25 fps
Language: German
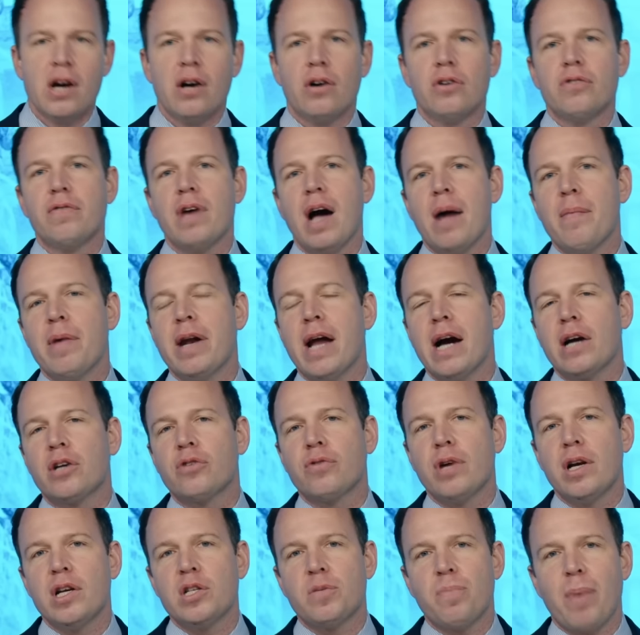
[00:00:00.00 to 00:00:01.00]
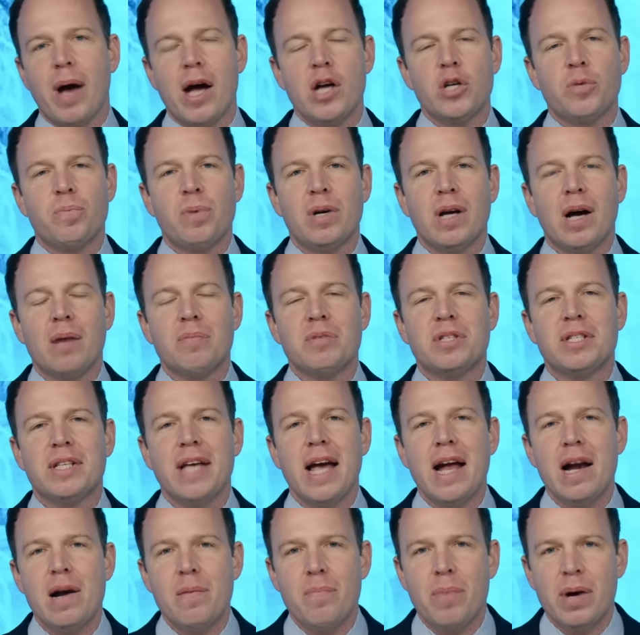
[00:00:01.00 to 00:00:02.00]
Und wir haben ein aktuelles Beispiel am
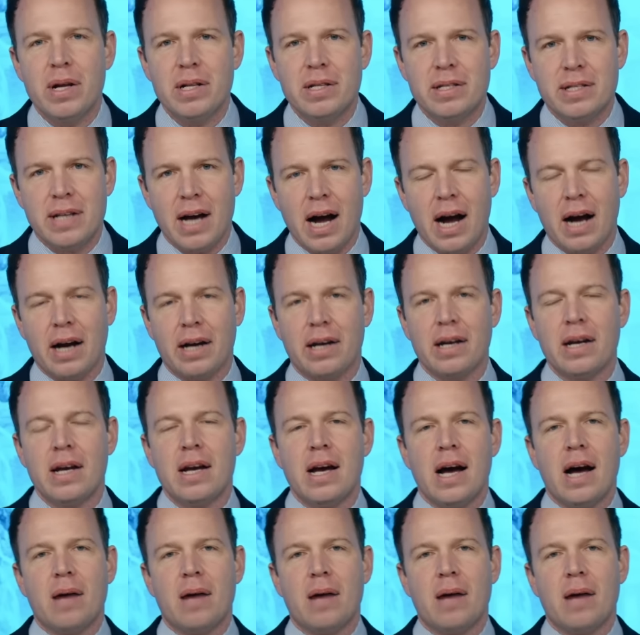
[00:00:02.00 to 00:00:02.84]
selben Tag,